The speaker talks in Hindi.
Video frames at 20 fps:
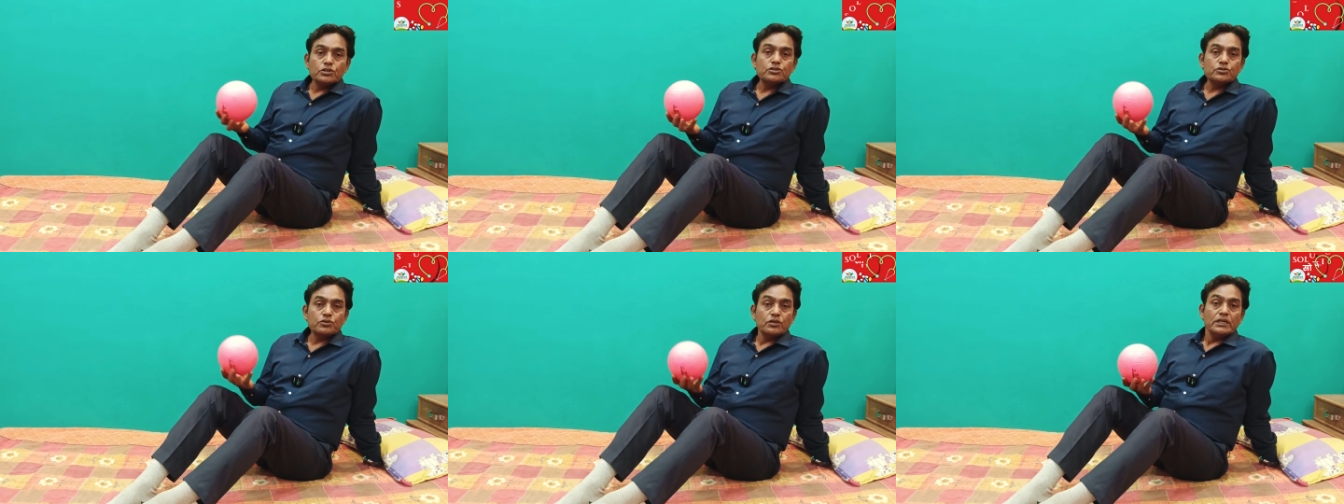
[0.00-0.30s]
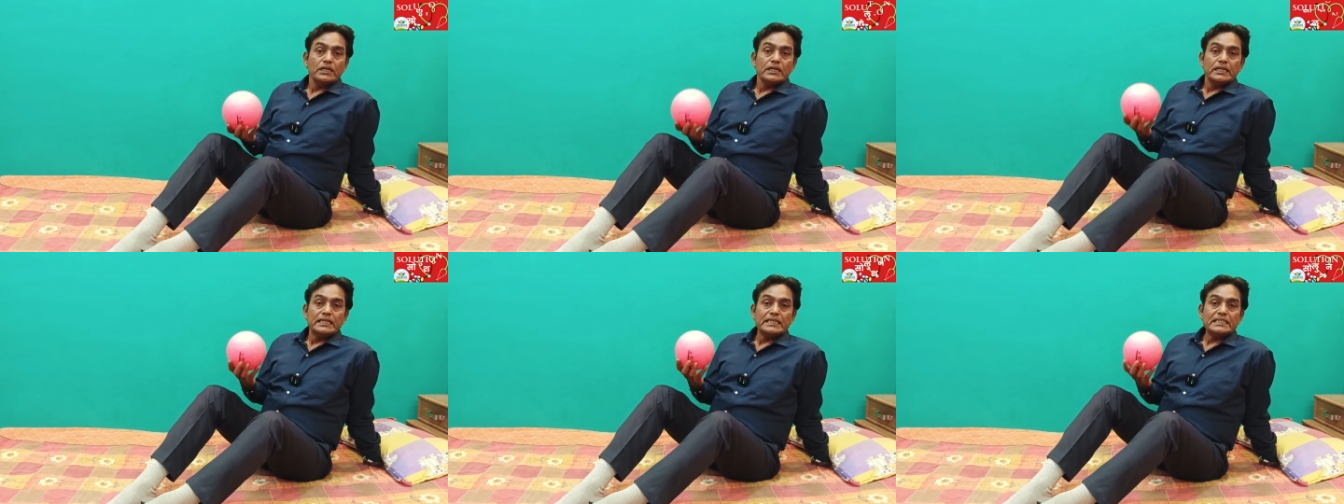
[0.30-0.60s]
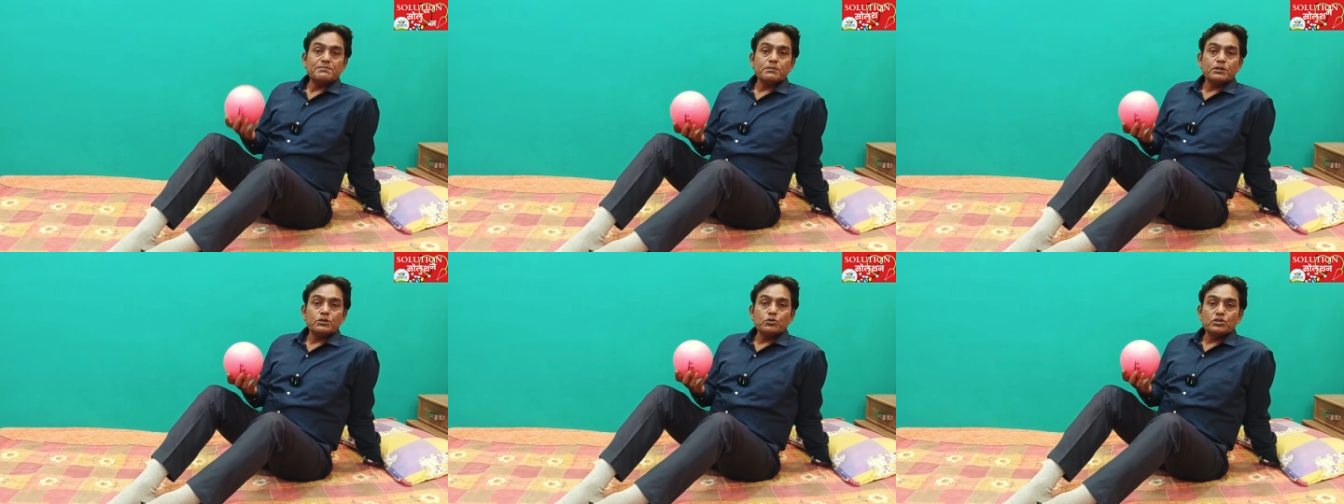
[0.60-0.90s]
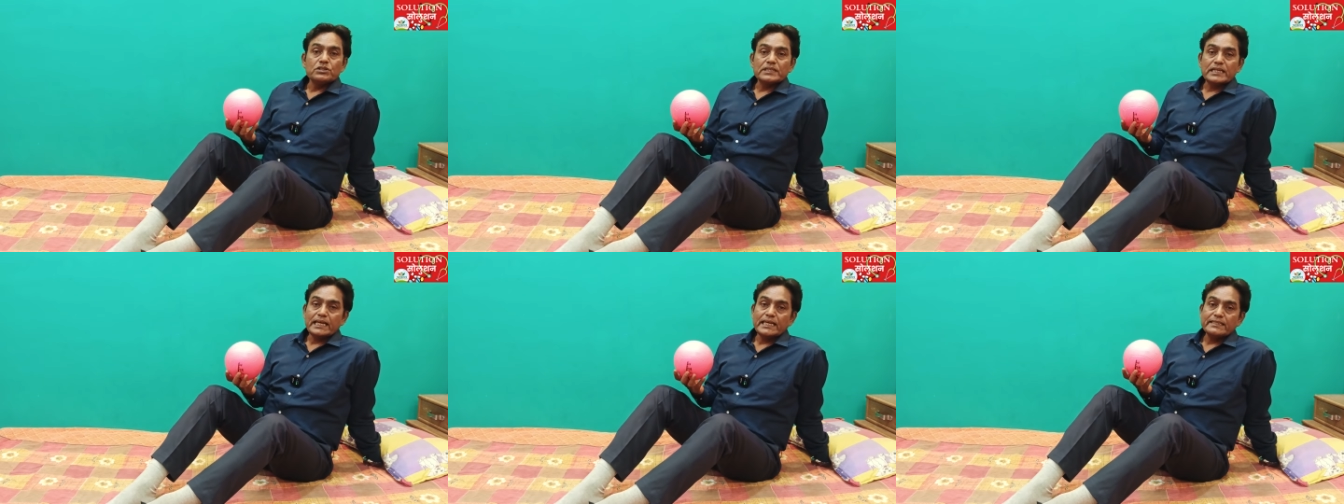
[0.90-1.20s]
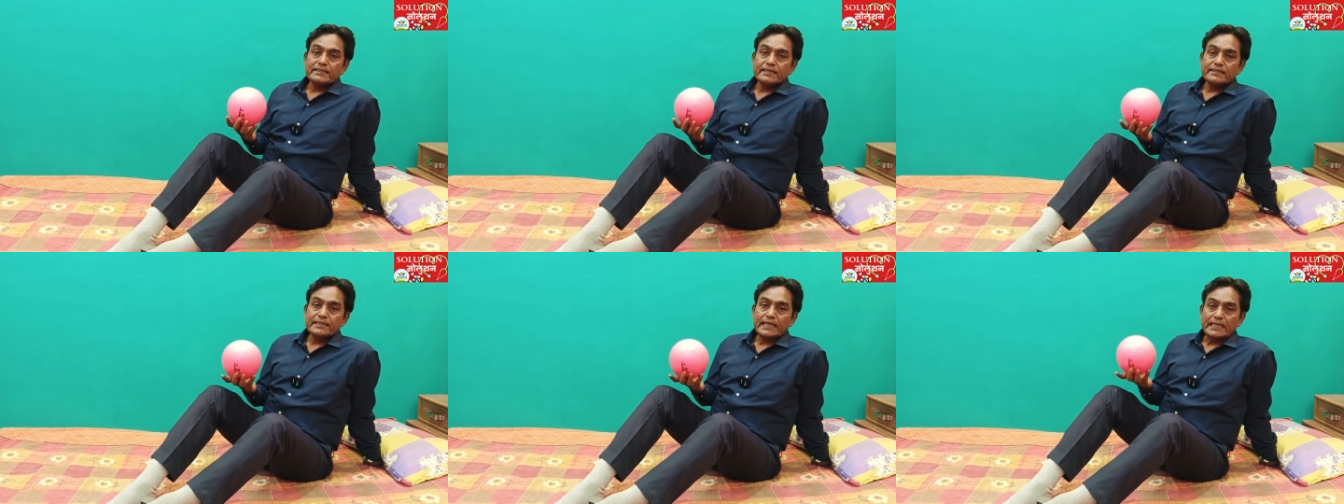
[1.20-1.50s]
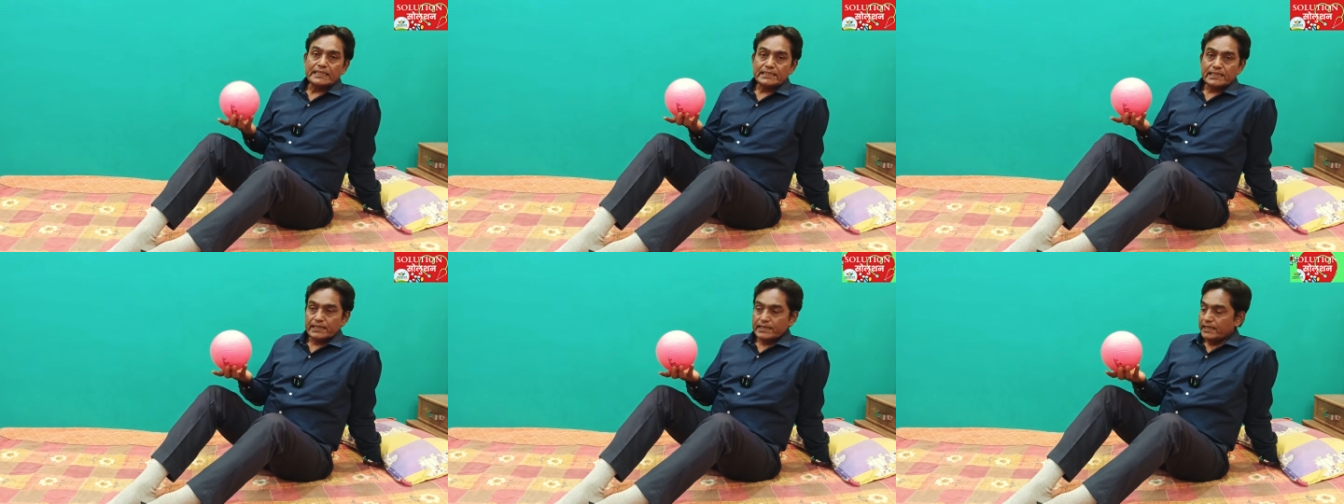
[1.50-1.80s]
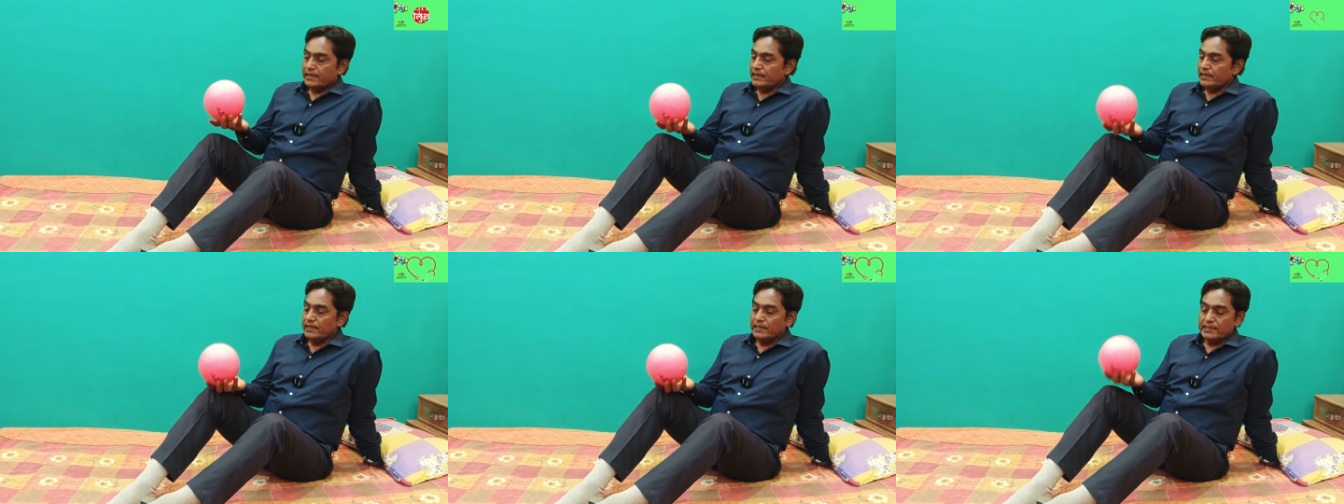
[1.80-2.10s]
दोस्तों इसमें दूसरा एक्सरसाइज
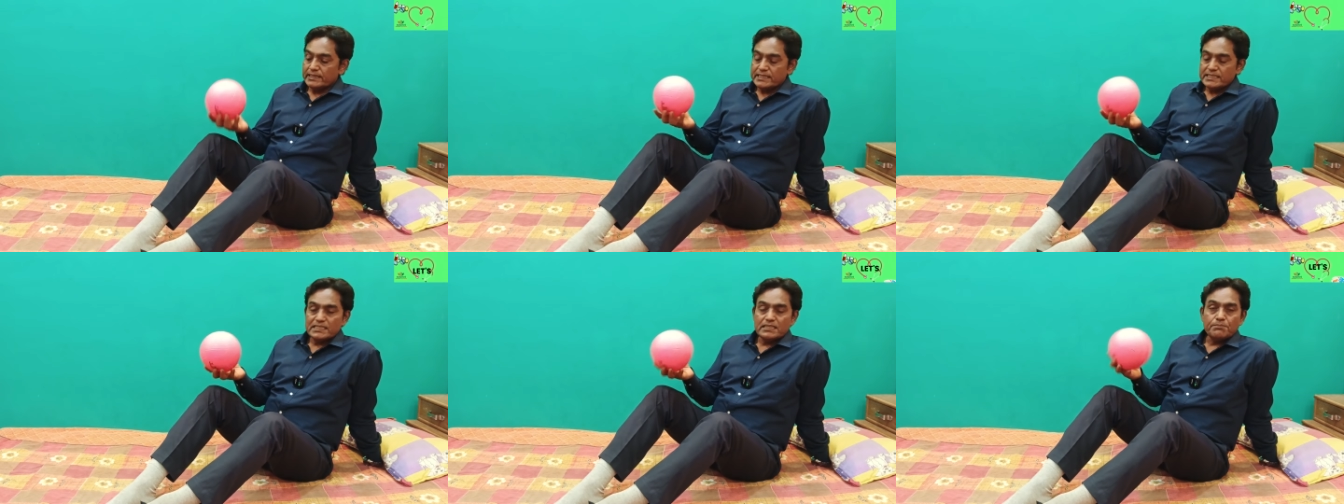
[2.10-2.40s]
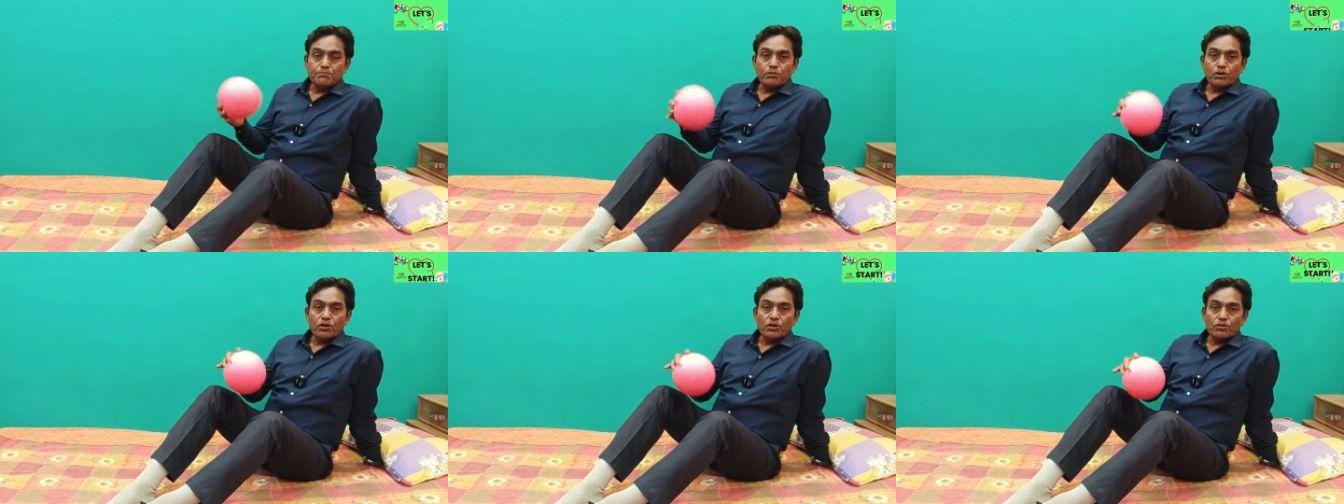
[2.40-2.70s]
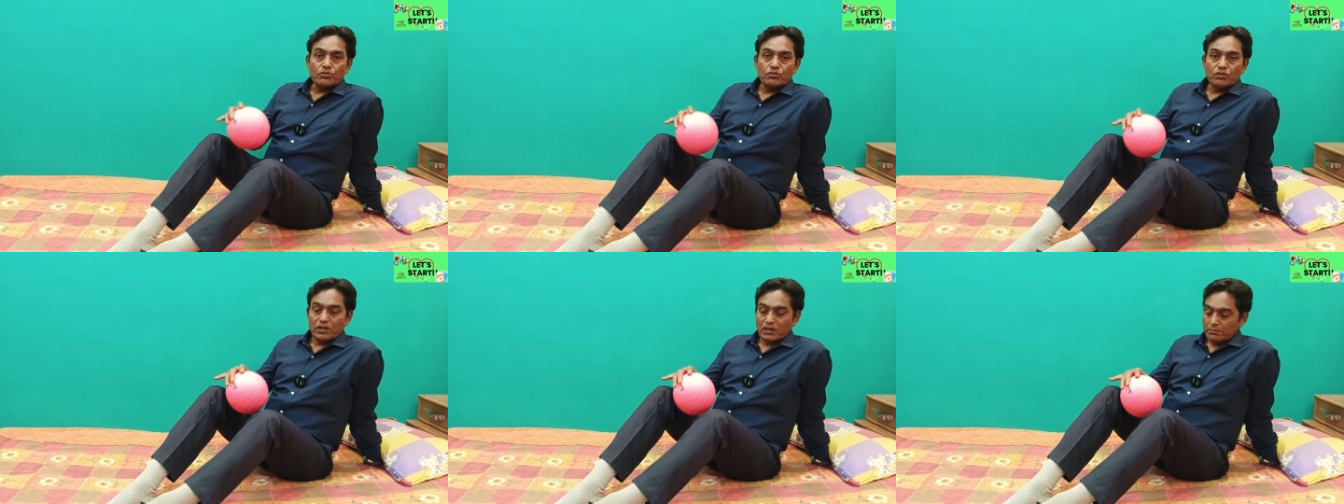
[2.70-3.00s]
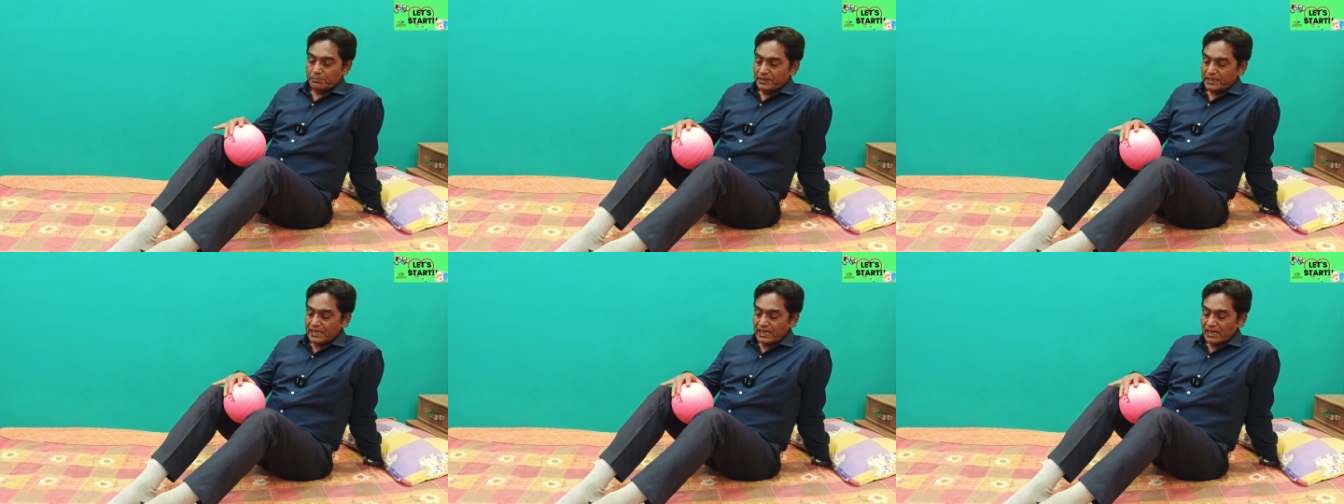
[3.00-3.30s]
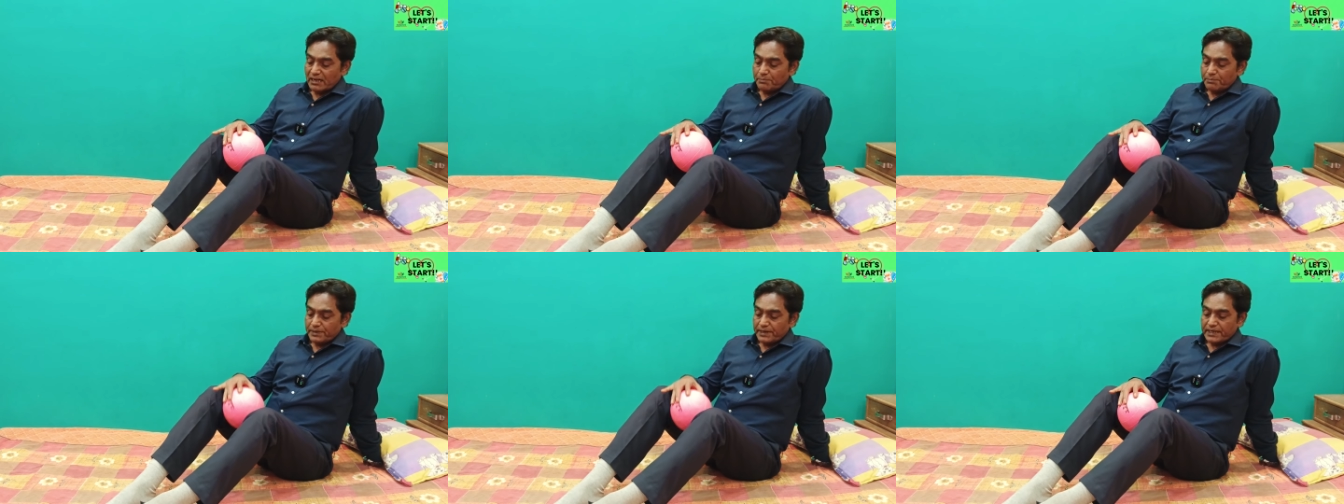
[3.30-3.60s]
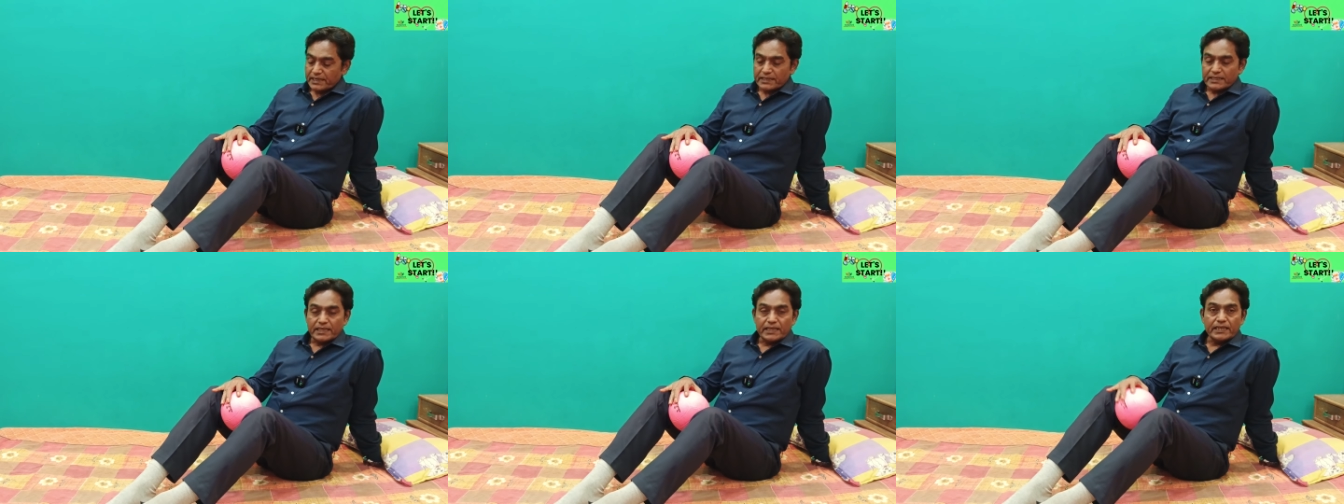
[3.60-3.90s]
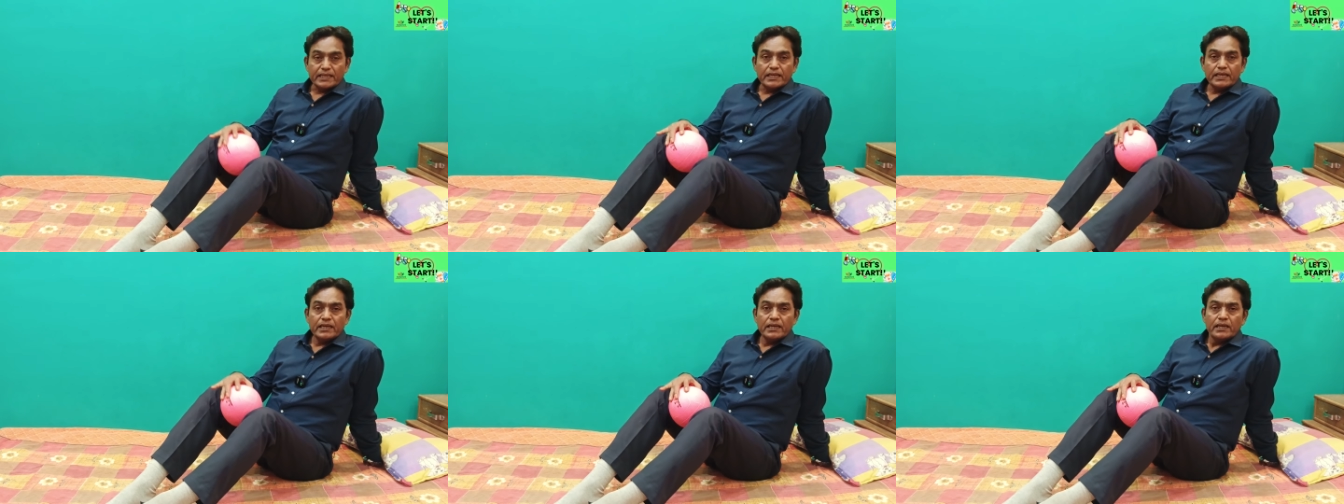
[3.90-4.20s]
करने के लिए इसी बॉल को हम यहाँ पे
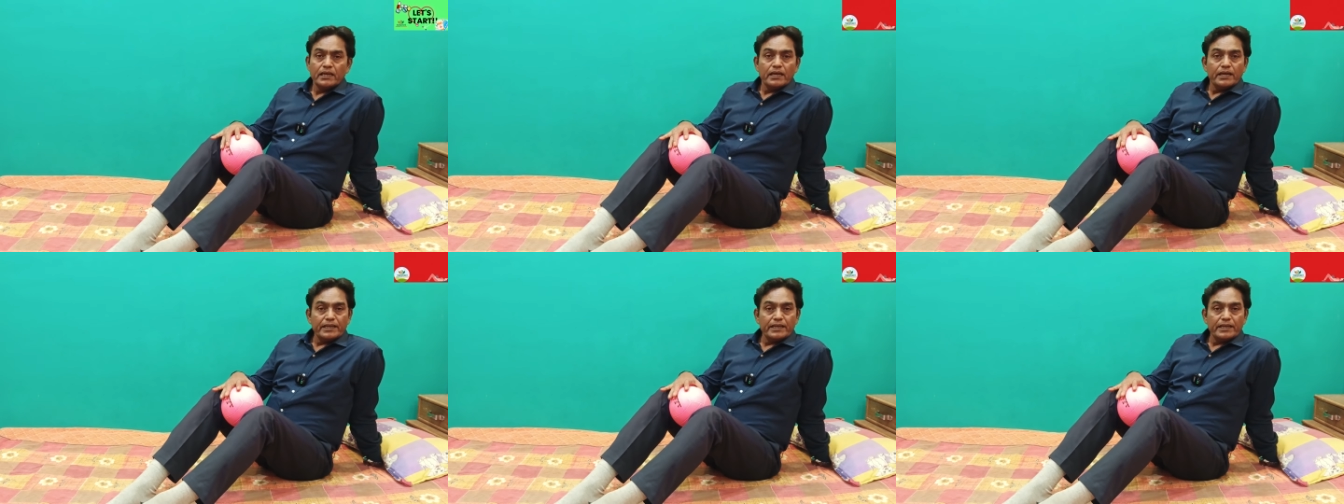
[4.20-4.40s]
रखेंगे